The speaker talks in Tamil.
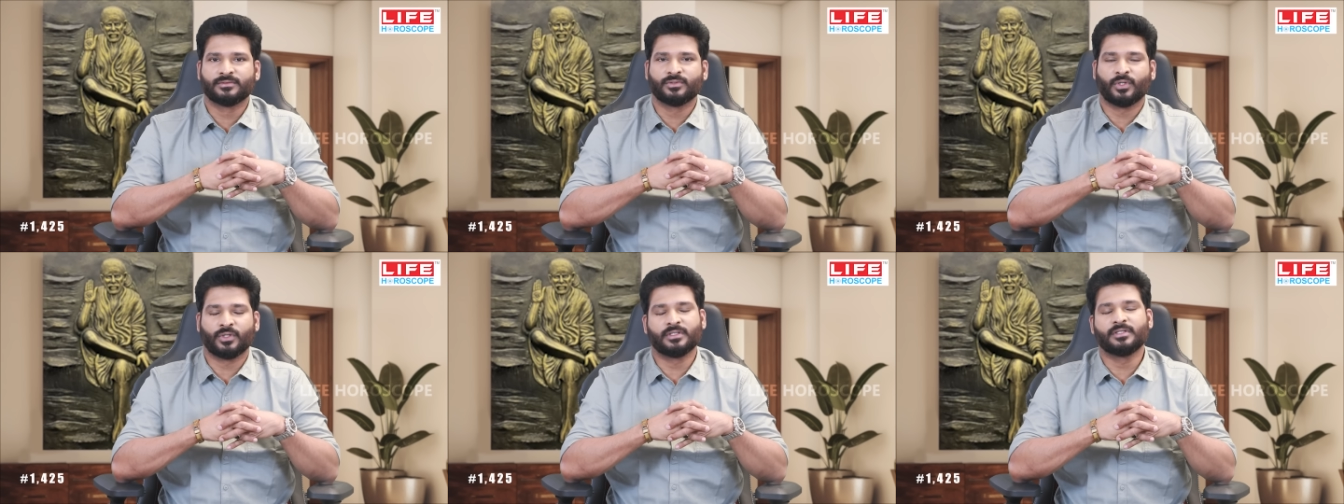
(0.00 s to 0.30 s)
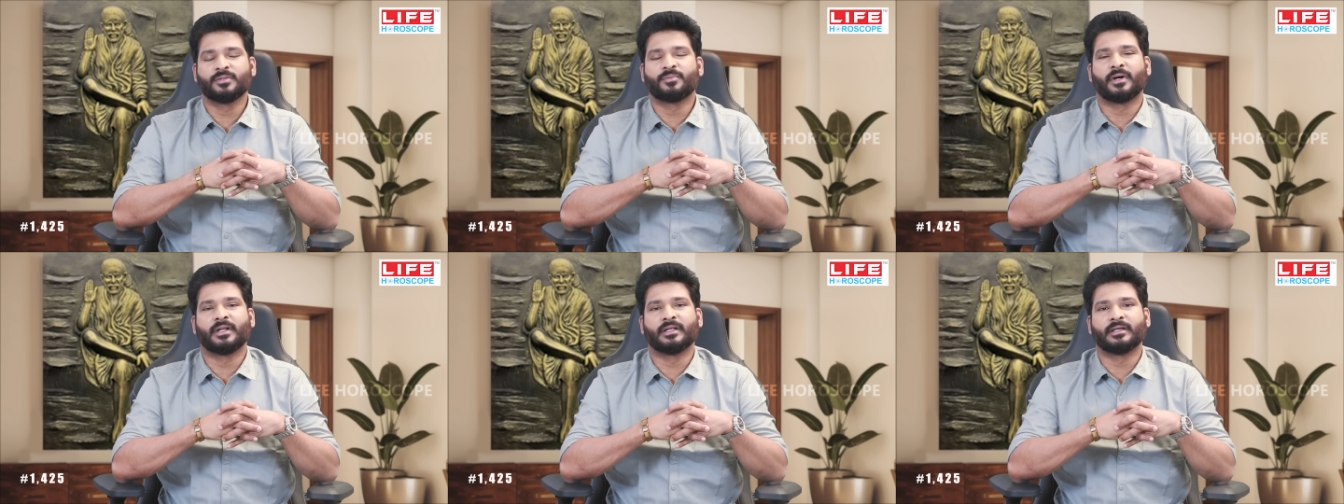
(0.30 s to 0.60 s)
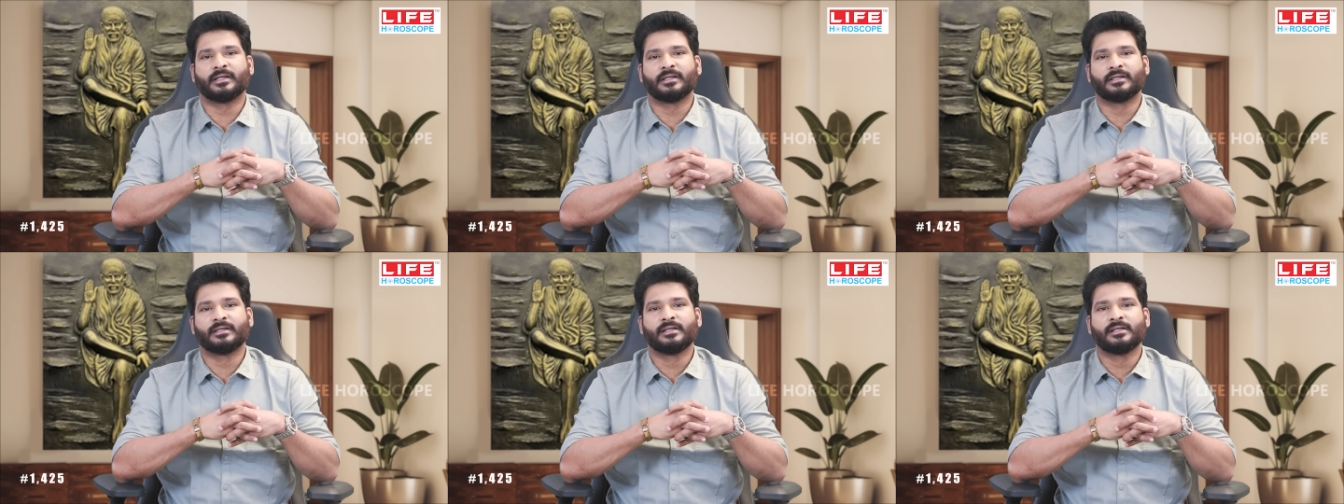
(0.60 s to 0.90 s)
தொடர்ந்து
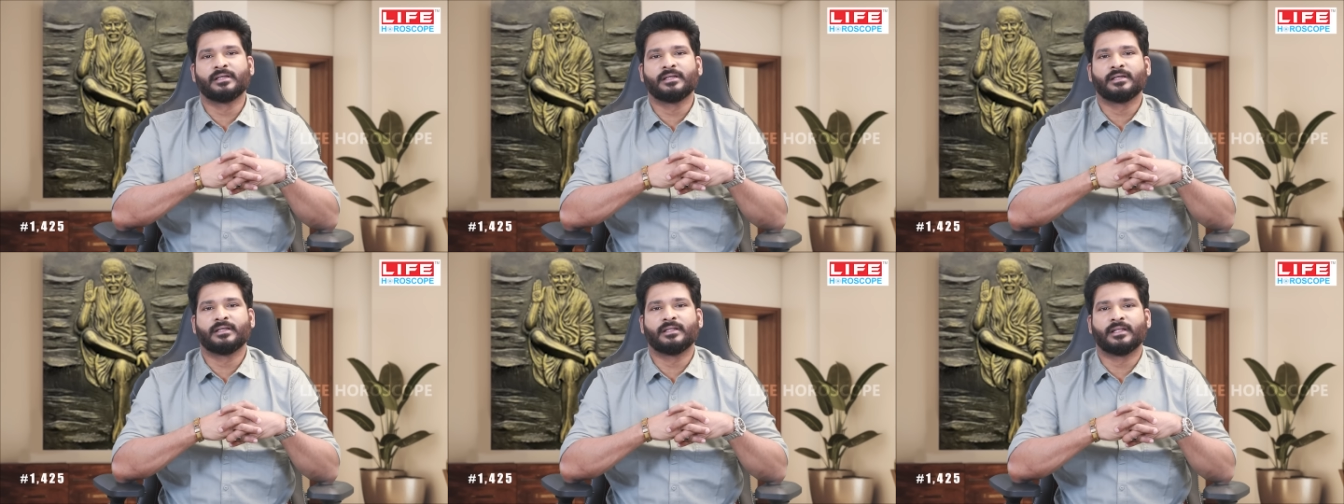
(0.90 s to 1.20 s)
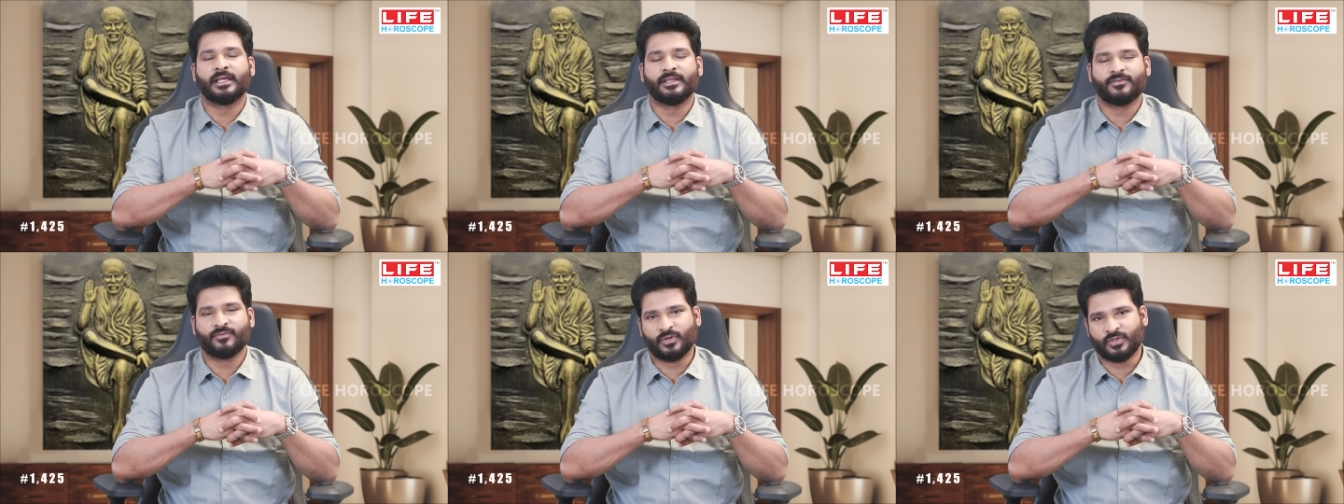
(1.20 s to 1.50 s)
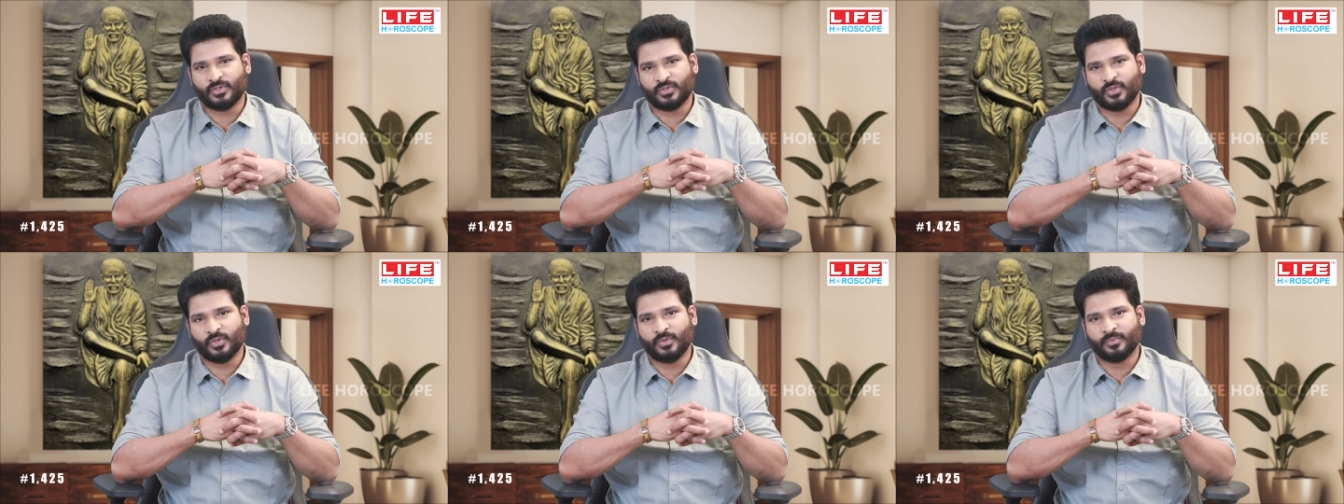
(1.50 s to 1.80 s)
பாருங்கள் லைஃப்
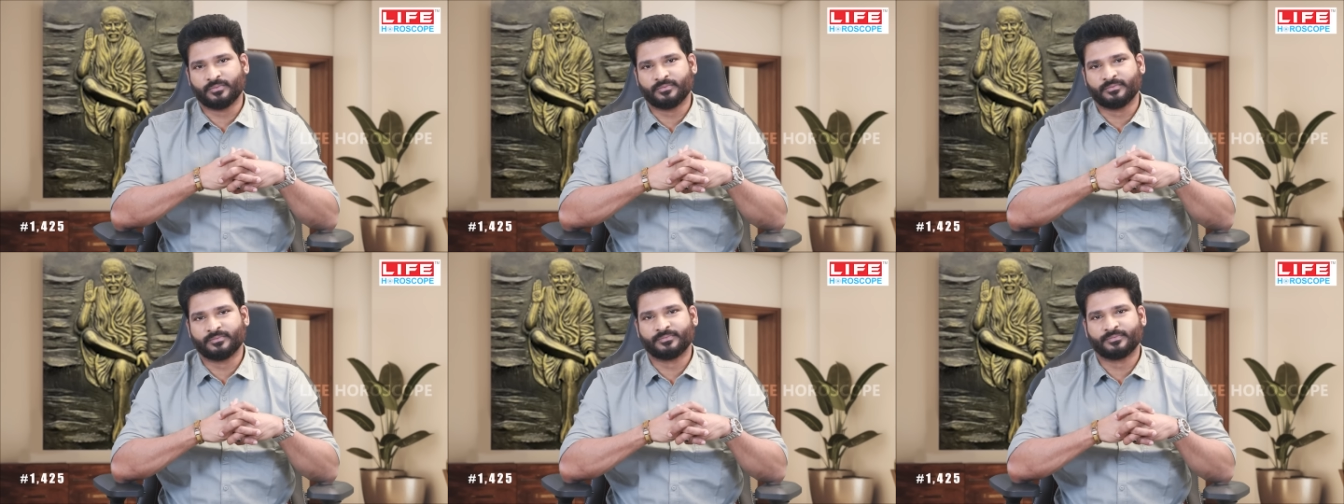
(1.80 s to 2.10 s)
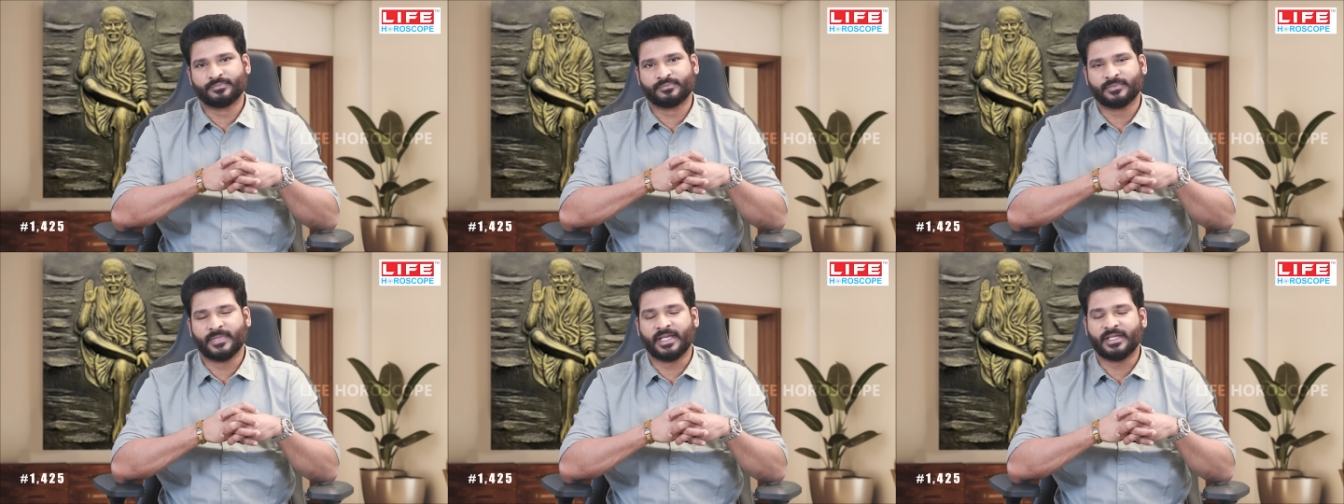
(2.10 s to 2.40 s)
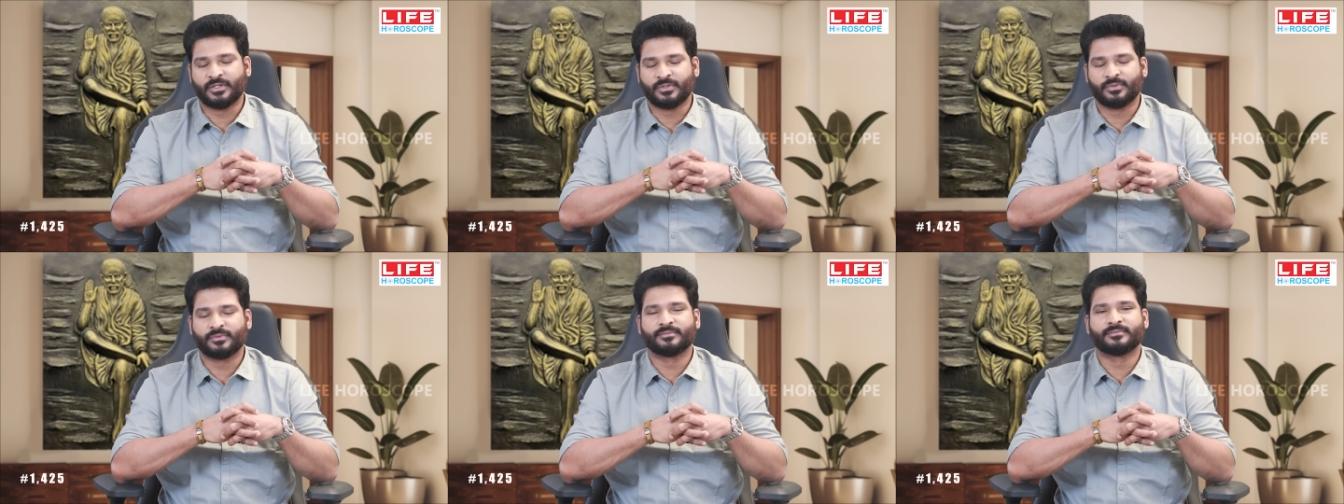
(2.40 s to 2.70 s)
ஹாரோஸ்கோப்
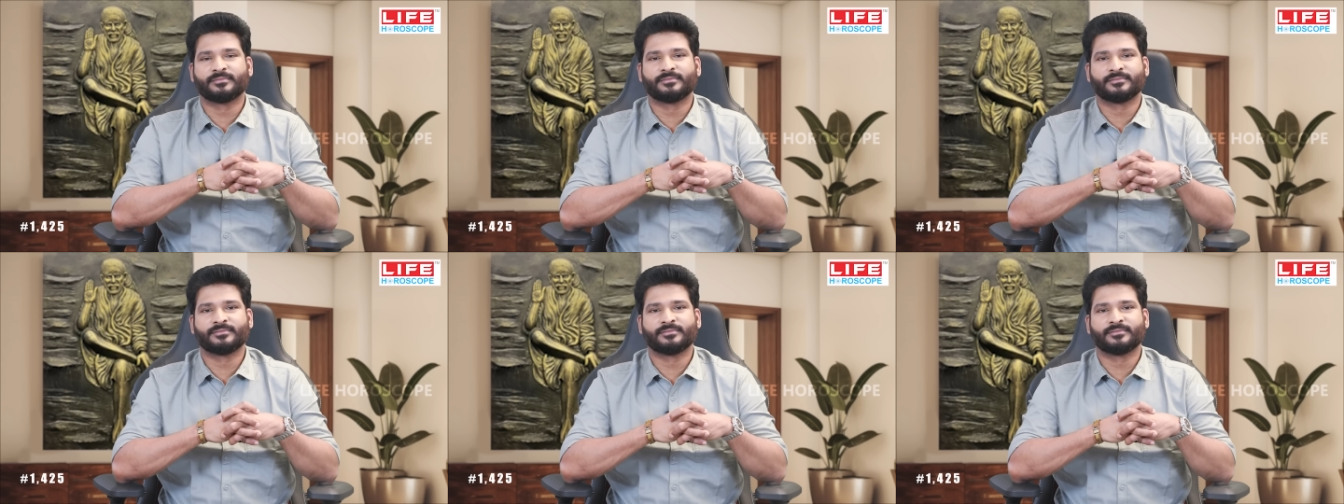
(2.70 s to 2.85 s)
தேங்க்யூ